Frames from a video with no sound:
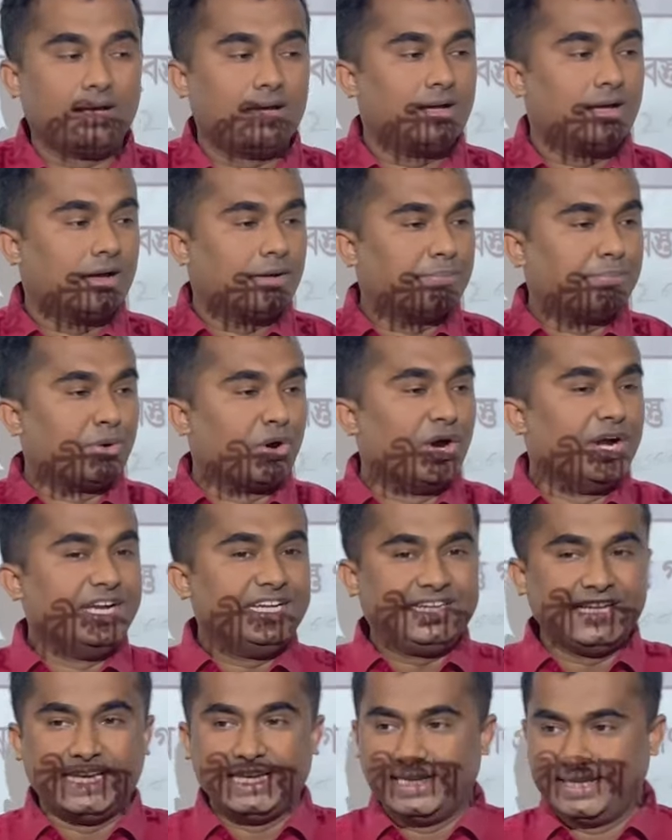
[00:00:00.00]
না
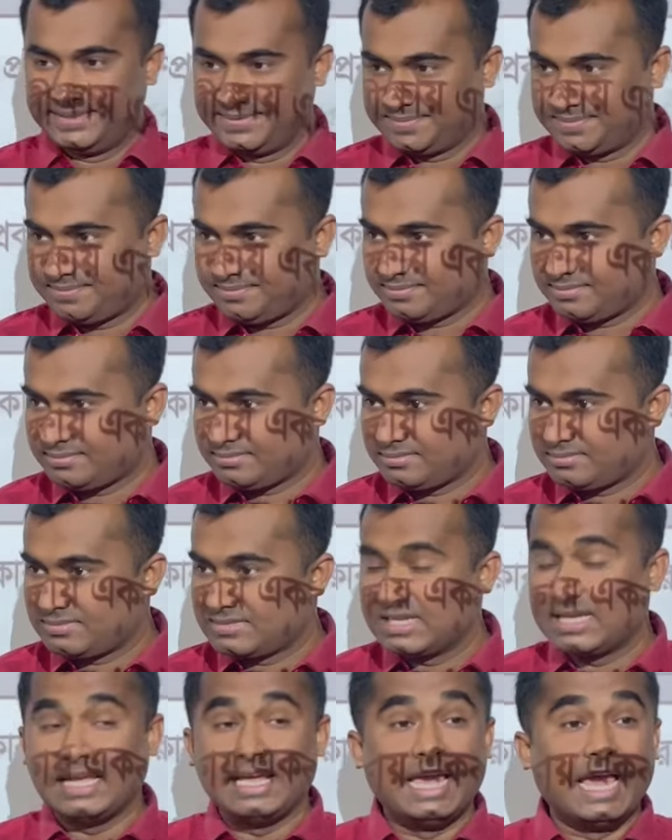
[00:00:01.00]
বইটি
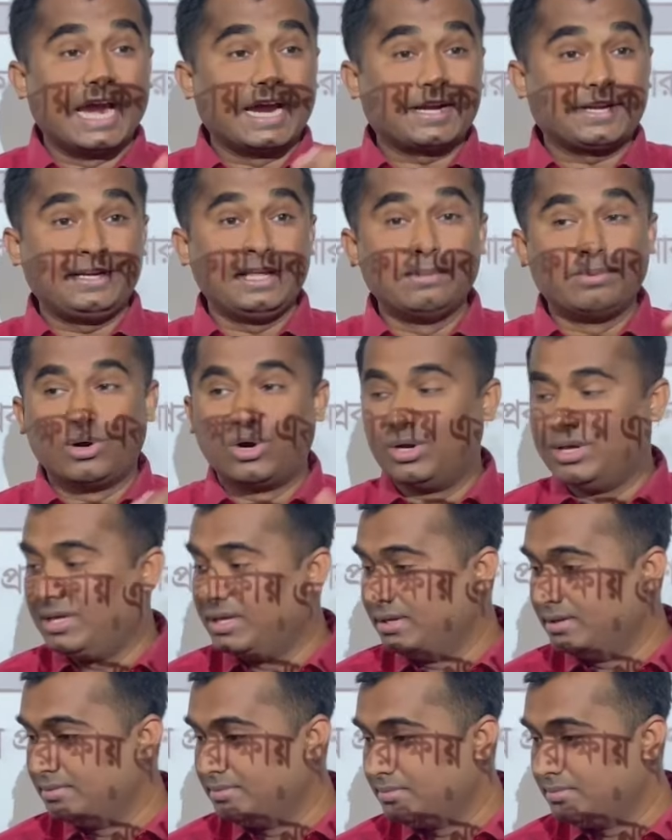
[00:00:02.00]
একটি বই